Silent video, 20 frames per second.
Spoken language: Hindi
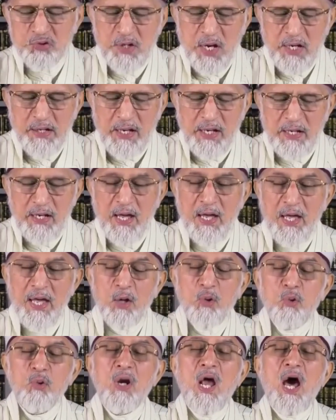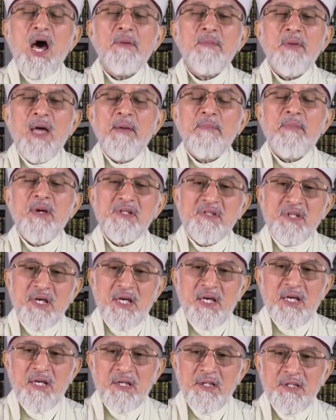उसका कहना ए गुलाम ए
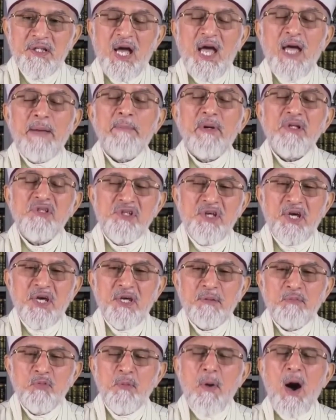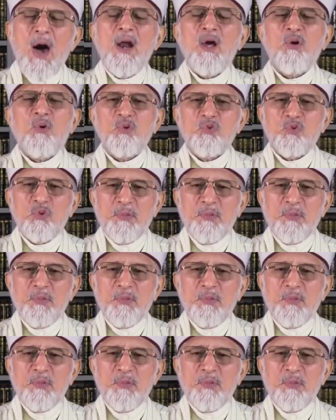बेटे या ए बच्चे मुबारक हो